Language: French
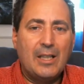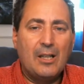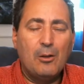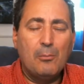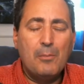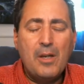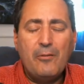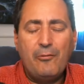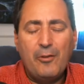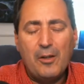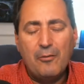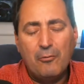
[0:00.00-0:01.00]
Alors,
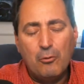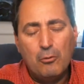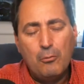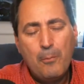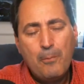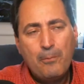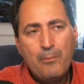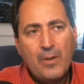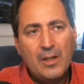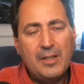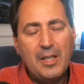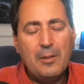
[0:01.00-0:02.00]
méfiez-vous
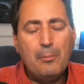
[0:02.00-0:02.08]
des